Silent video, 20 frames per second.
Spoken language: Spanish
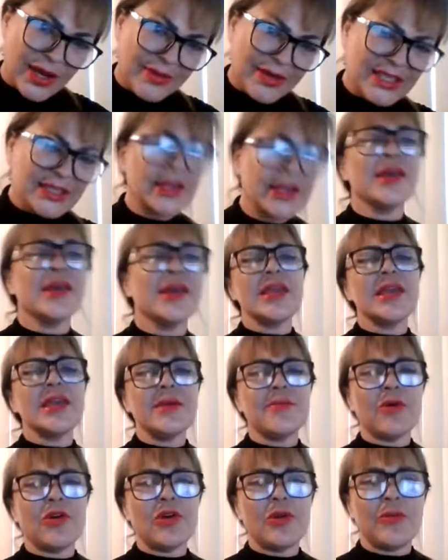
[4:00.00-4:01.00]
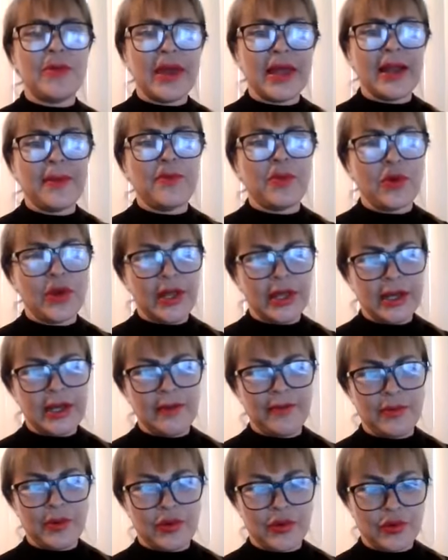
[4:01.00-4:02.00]
otra vez y volver a poner
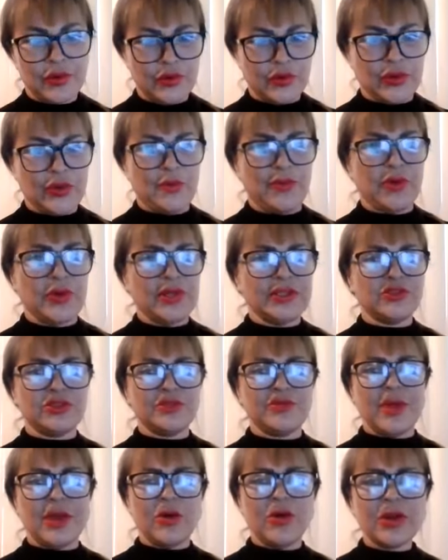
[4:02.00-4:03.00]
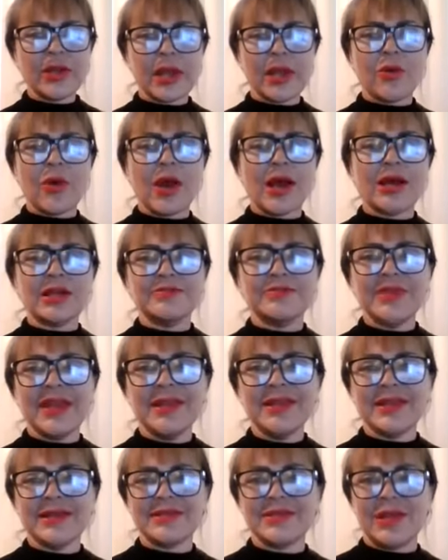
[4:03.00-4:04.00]
el producto. Por eso es mejor que lo hagas
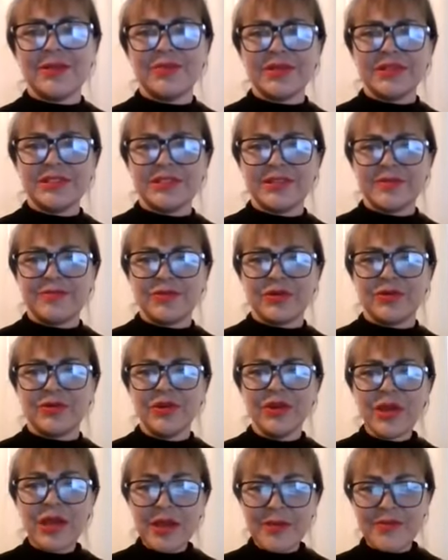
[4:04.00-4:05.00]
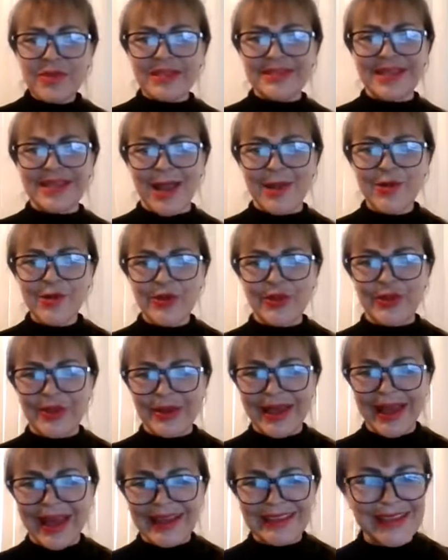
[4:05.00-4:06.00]
bien desde el principio. Mi
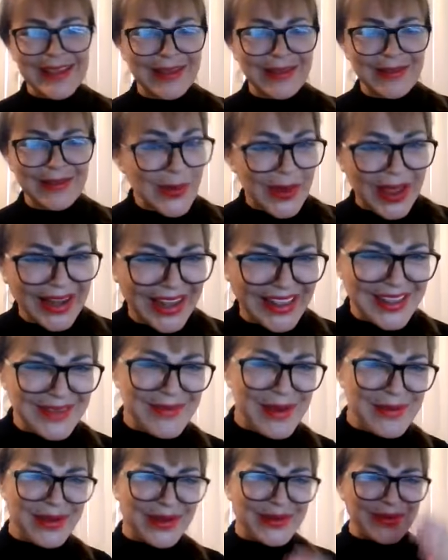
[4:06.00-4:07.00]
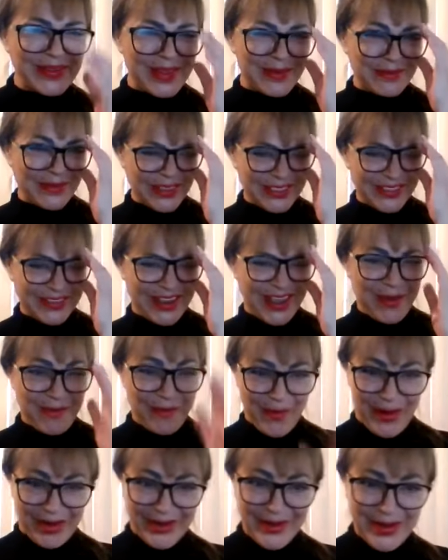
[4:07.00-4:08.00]
salud, así nunca nadie me pregunta por eso.
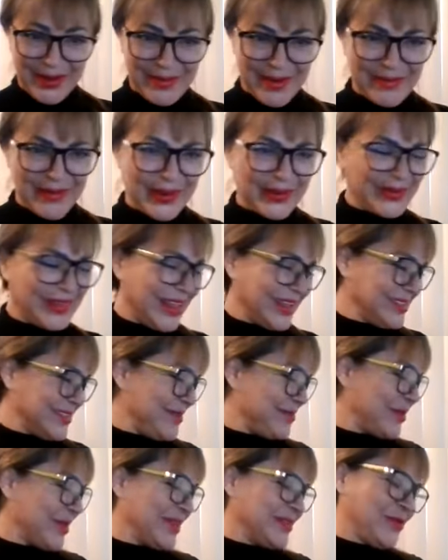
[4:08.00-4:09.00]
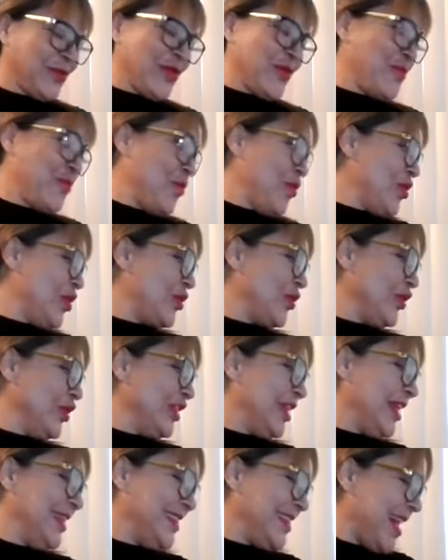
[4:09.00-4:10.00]
Qué bueno que me preguntaste porque estoy muy
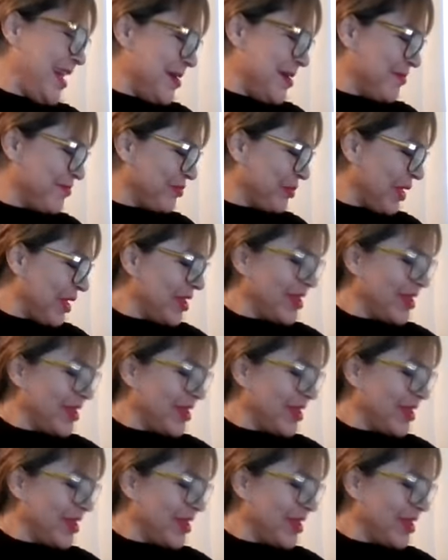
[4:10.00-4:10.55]
contenta